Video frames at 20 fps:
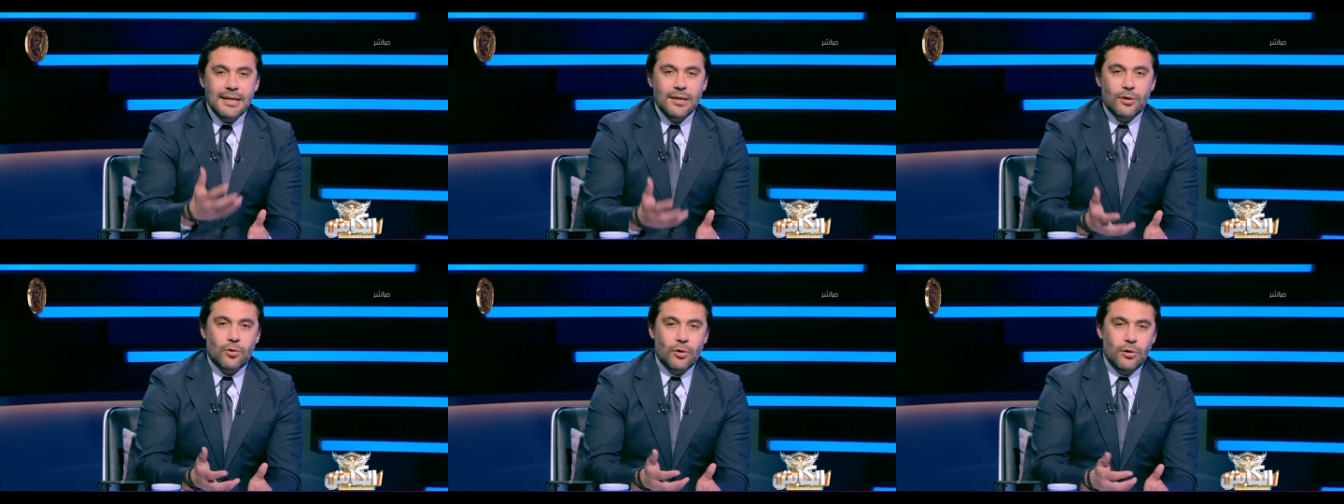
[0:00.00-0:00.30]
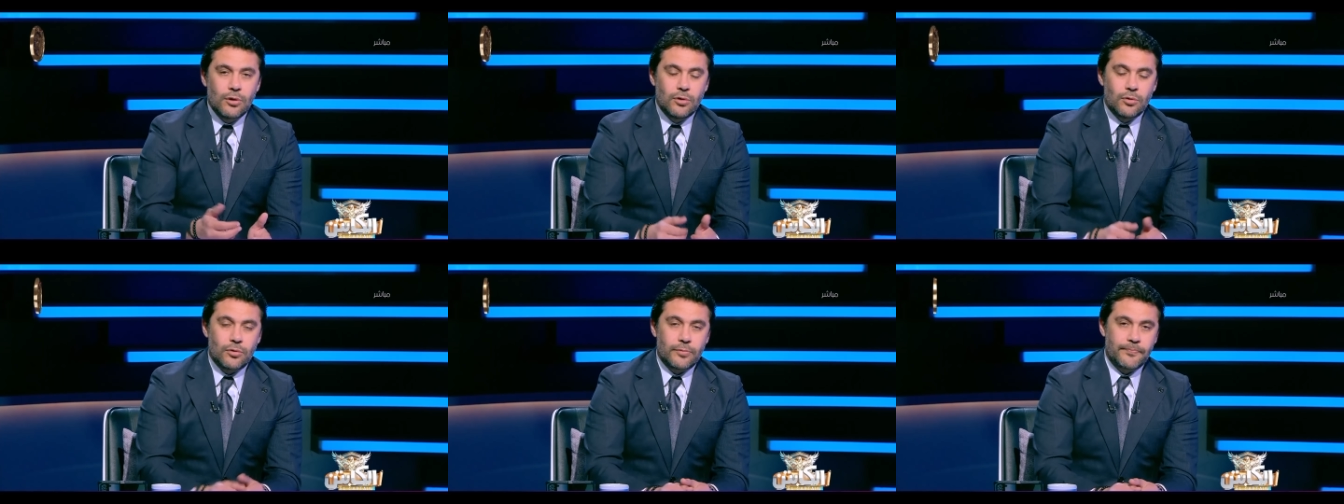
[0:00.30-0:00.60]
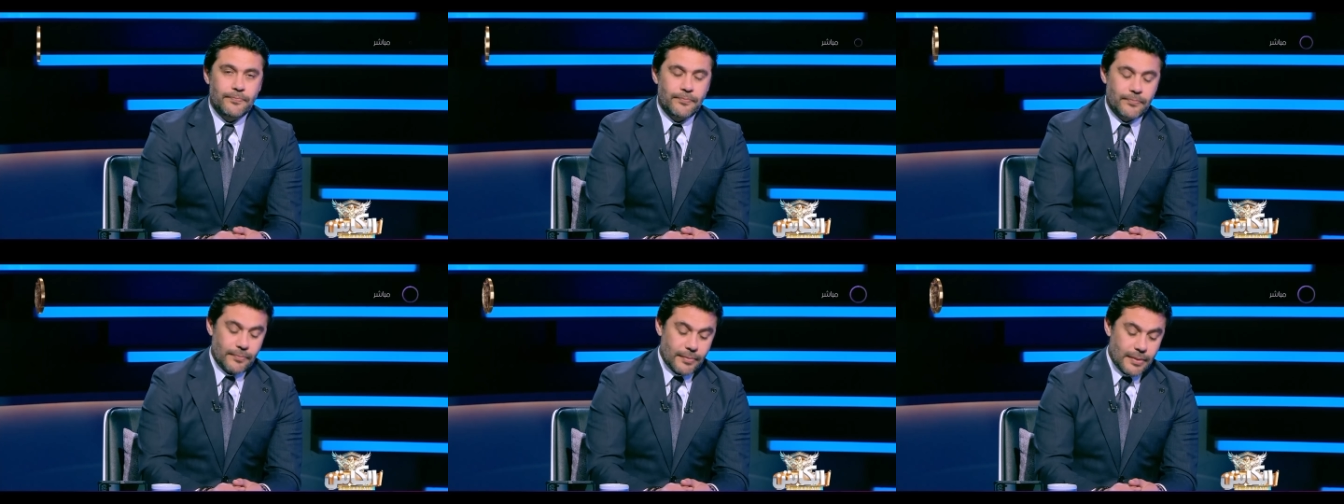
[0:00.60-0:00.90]
كله
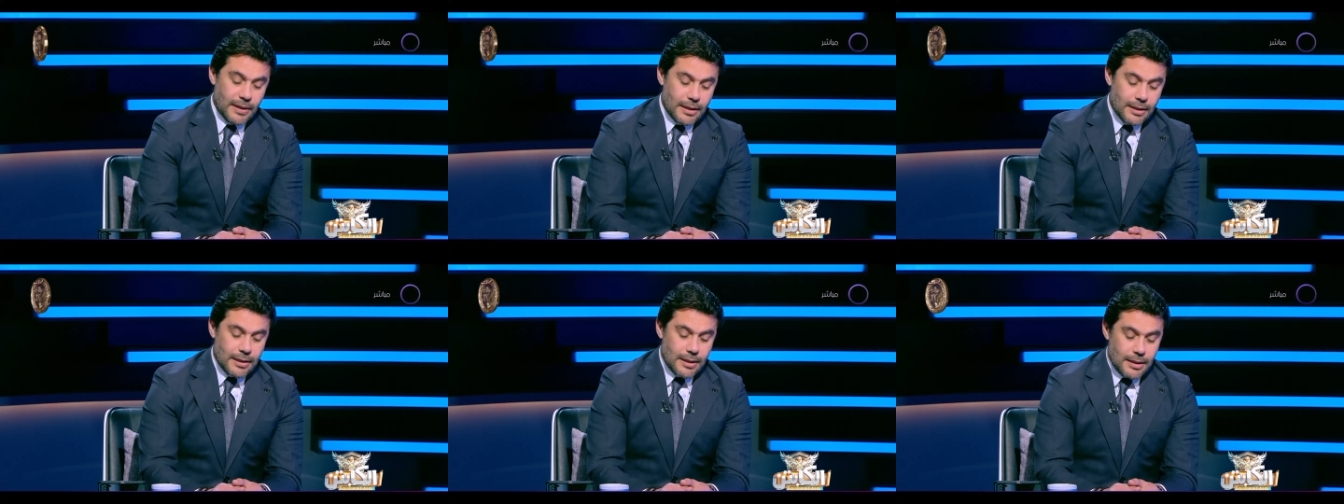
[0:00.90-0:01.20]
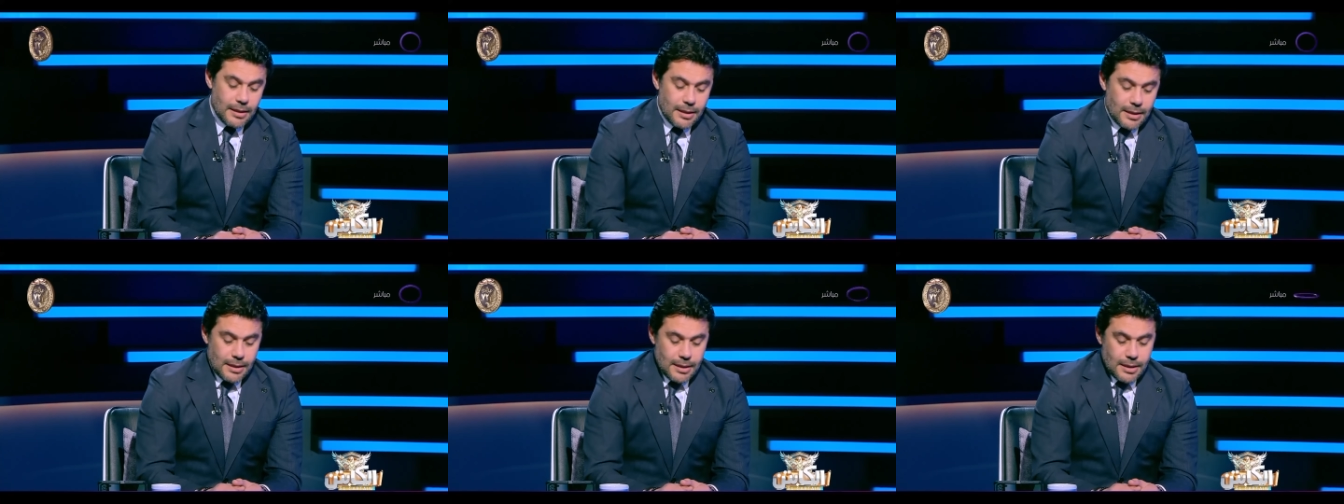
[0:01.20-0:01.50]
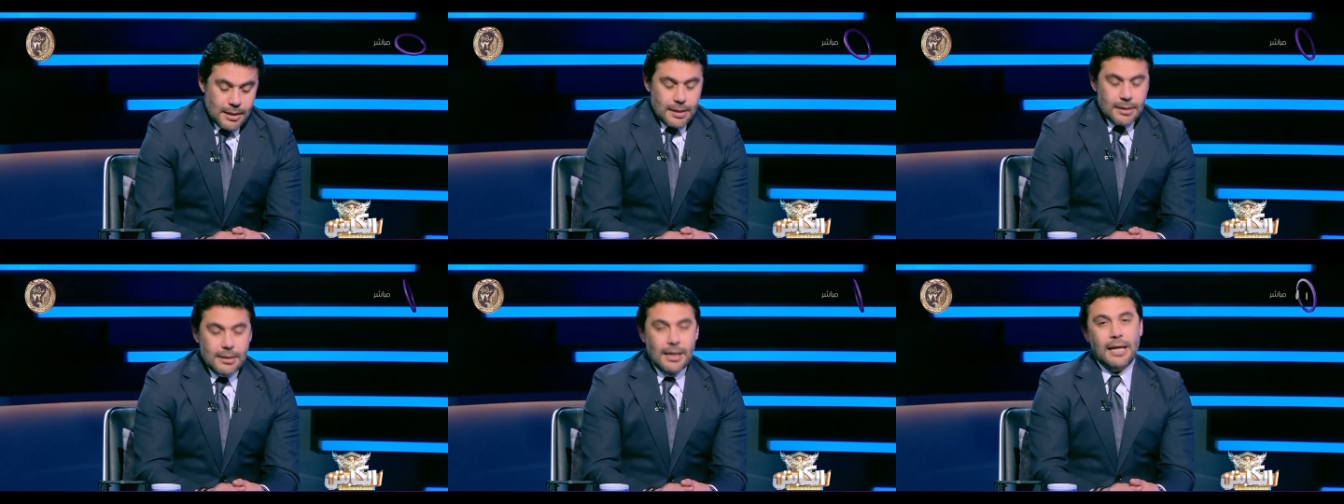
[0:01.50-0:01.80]

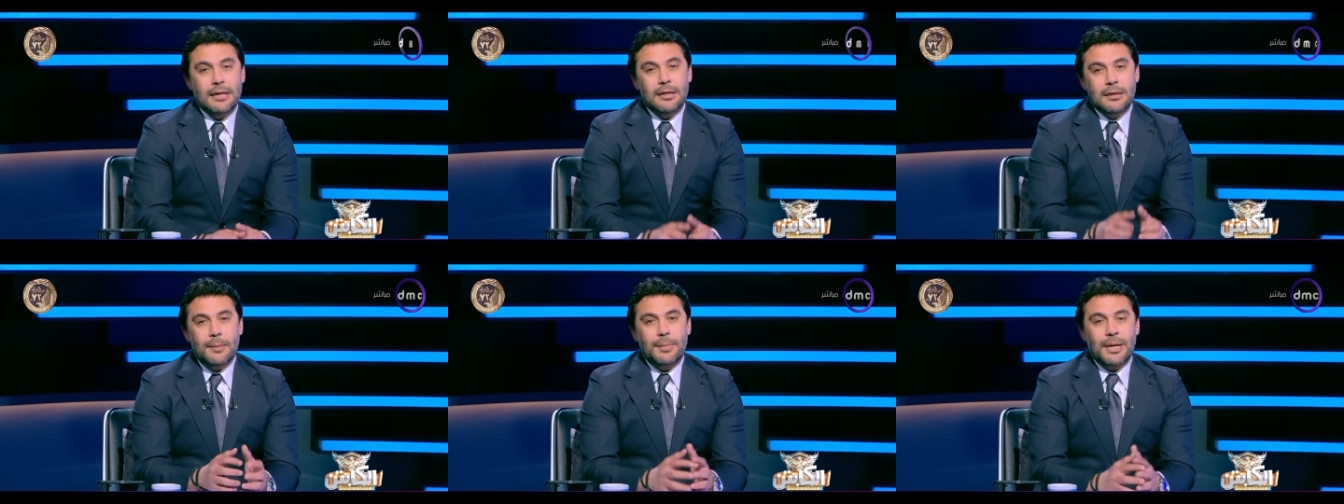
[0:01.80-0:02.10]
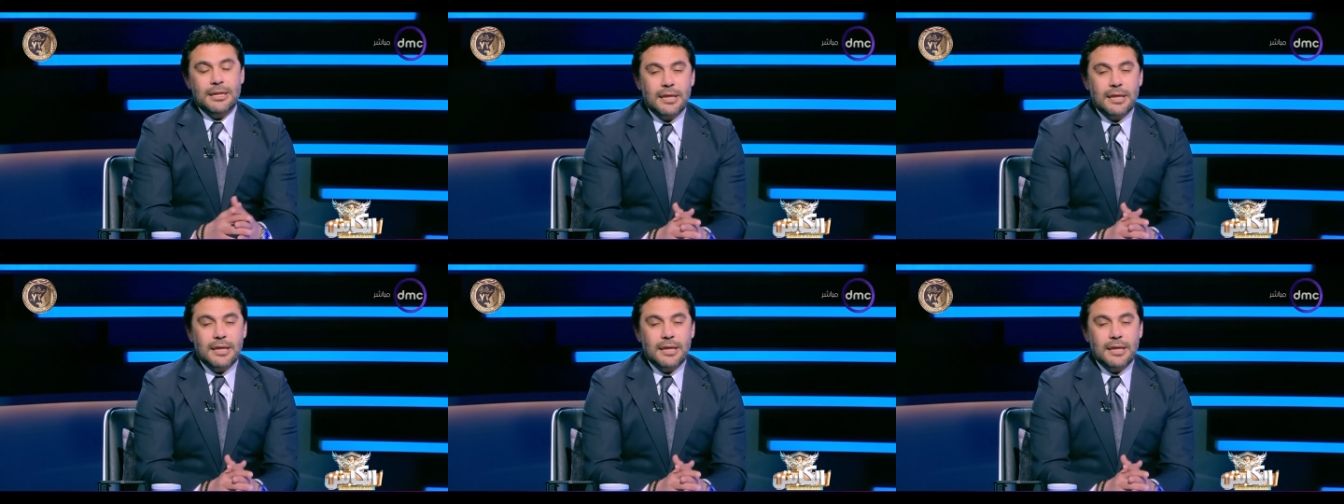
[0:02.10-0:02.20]
يعني طبعا